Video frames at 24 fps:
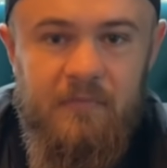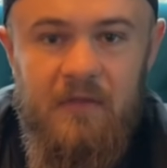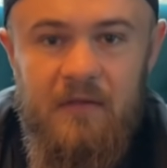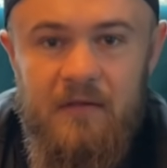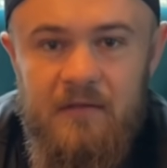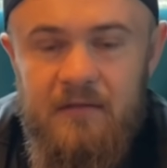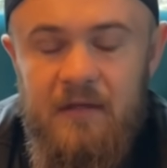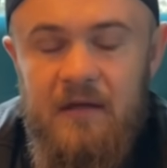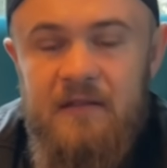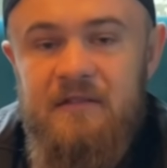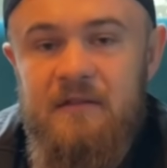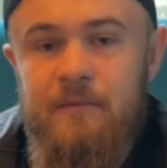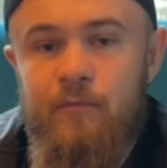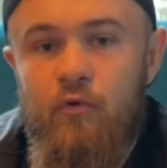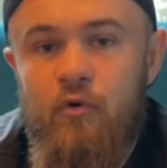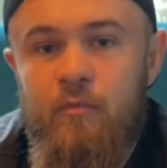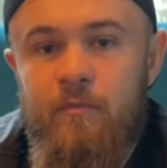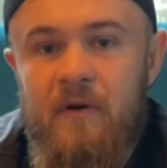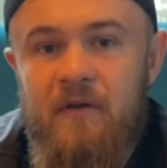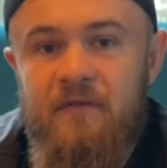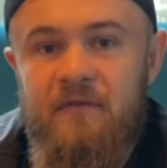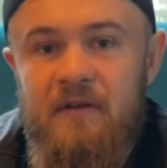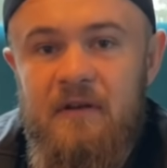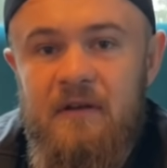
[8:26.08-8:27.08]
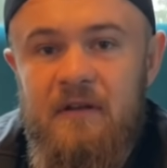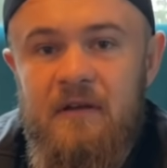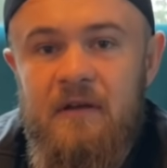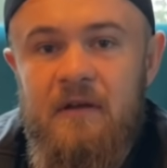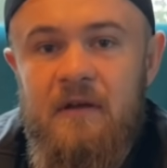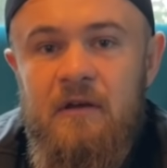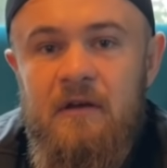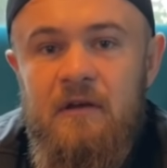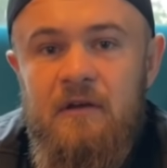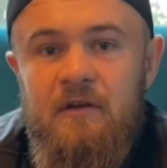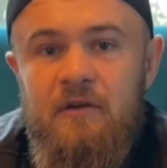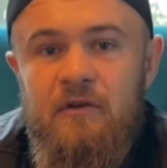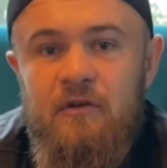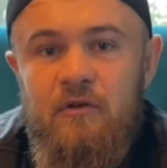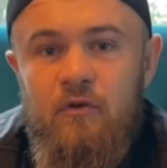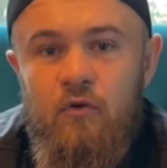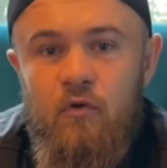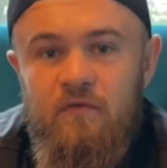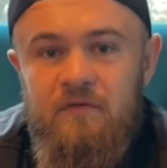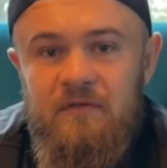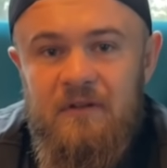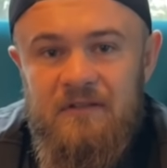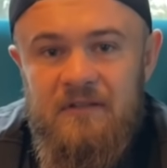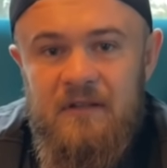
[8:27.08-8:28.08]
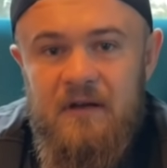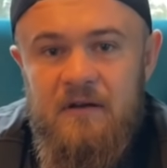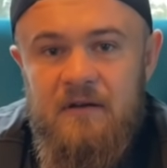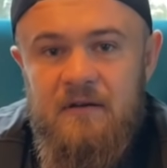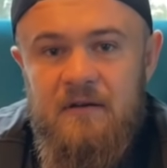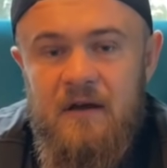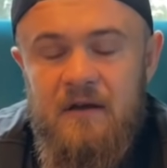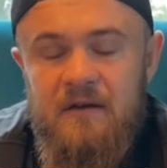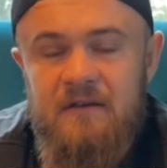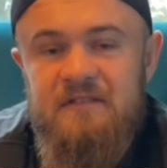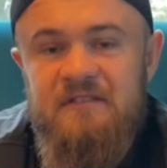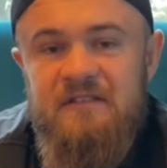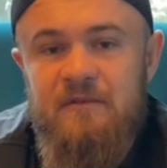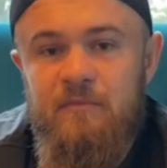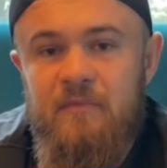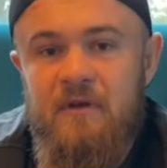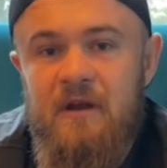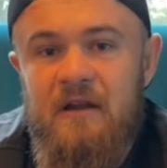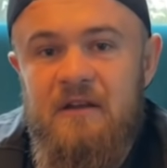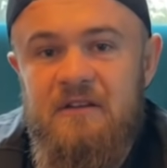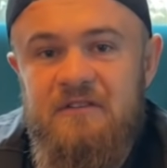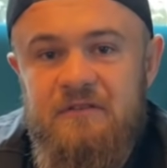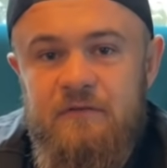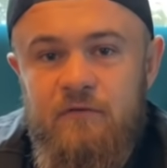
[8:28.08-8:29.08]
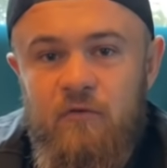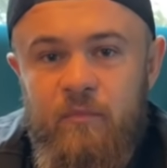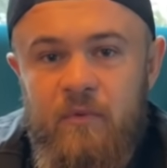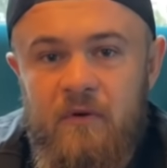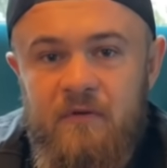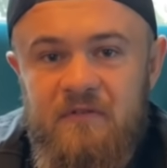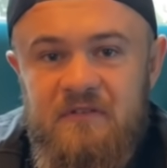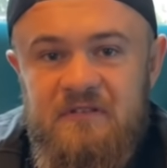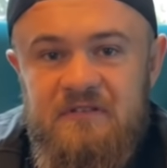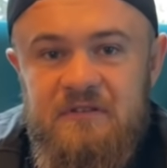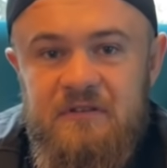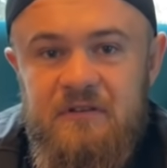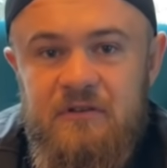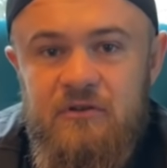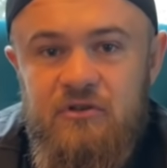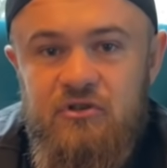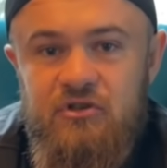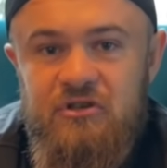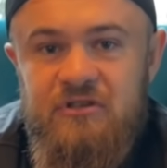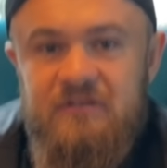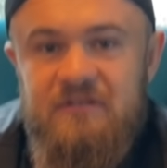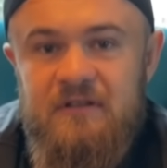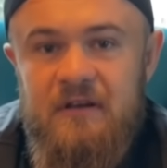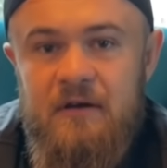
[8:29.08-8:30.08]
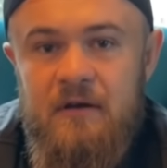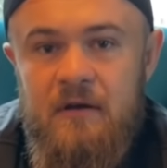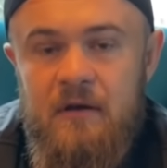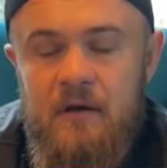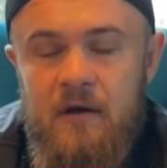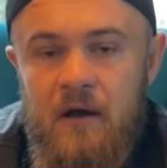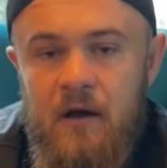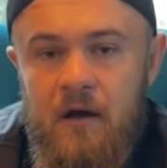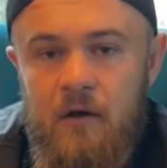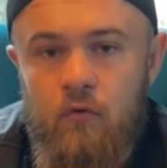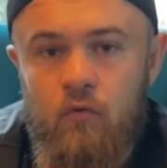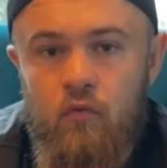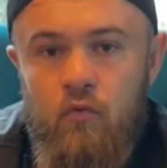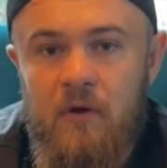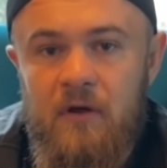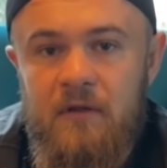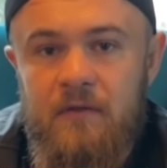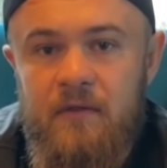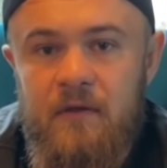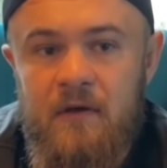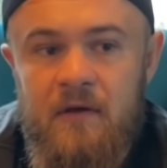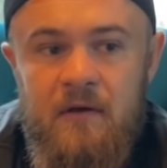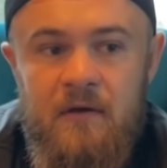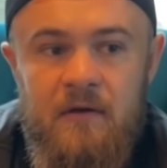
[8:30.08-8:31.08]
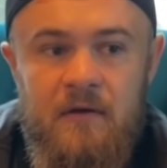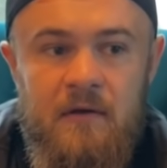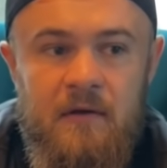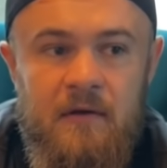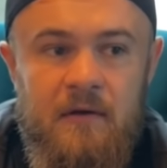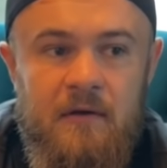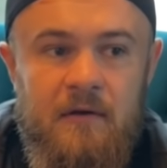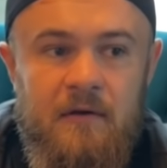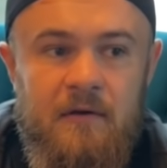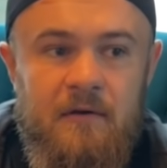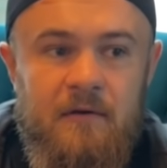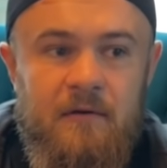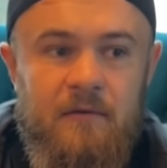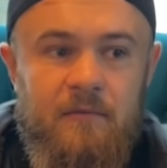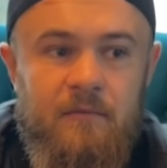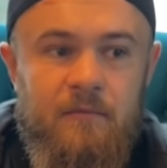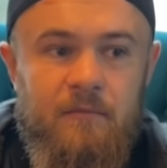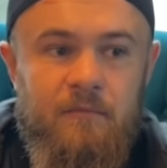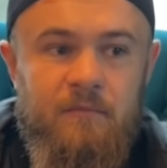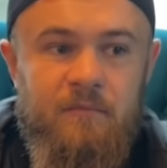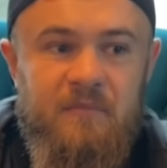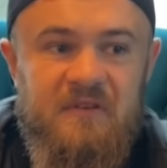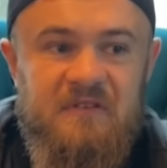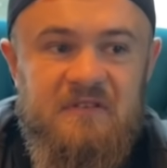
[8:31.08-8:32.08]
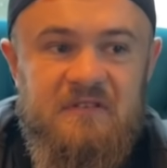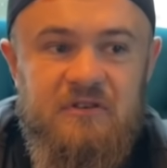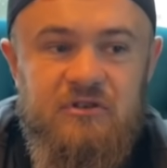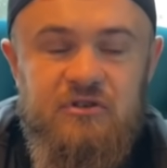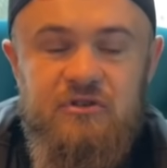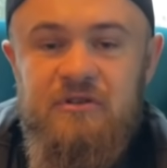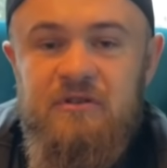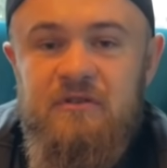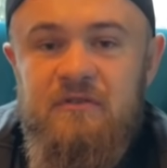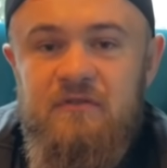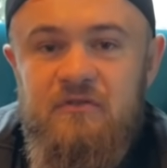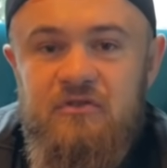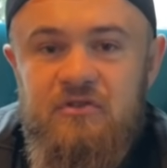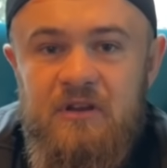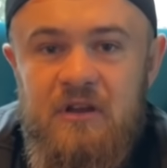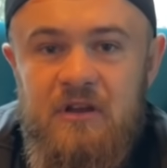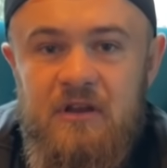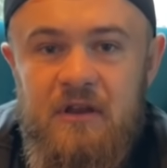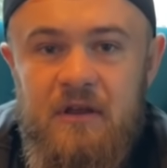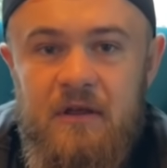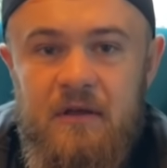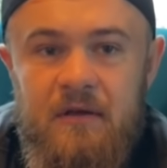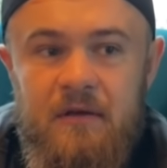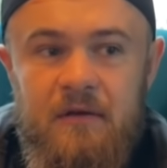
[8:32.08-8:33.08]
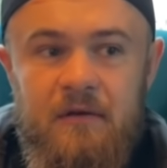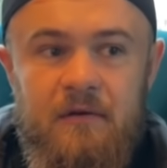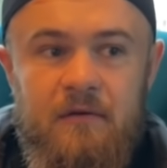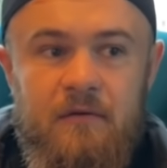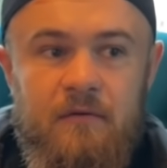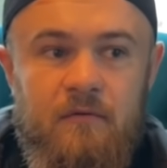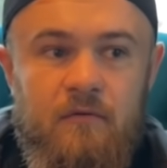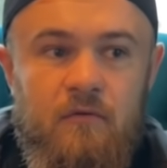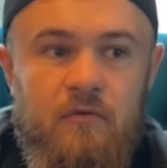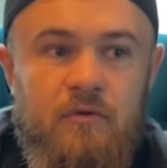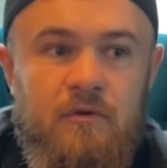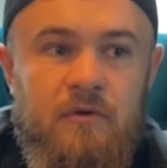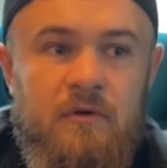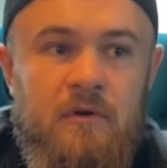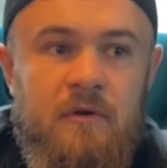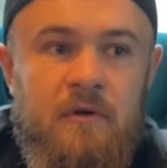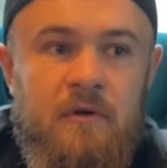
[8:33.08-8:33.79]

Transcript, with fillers: данный бой провели ровно так, как и собирались его провести. Чисто, аккуратно, без лишних движений. Вот.